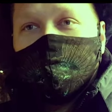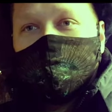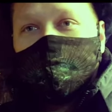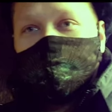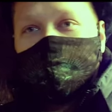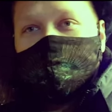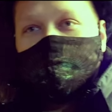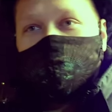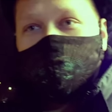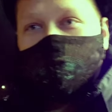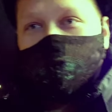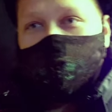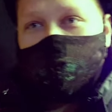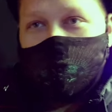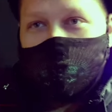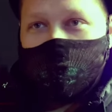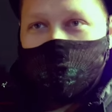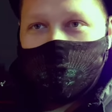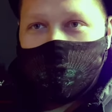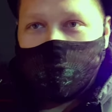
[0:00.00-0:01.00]
ситуации с
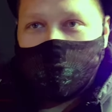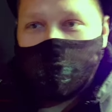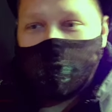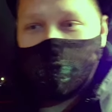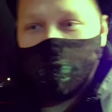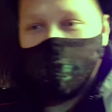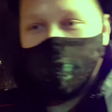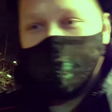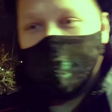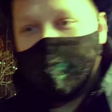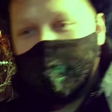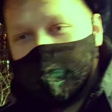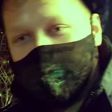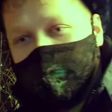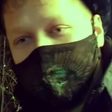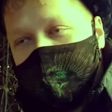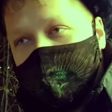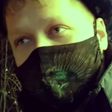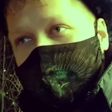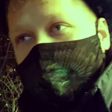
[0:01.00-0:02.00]
покупателями,
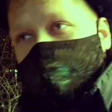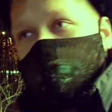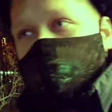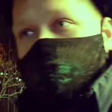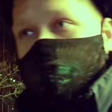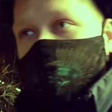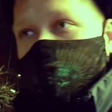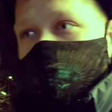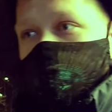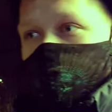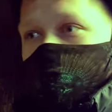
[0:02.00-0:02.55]
а наоборот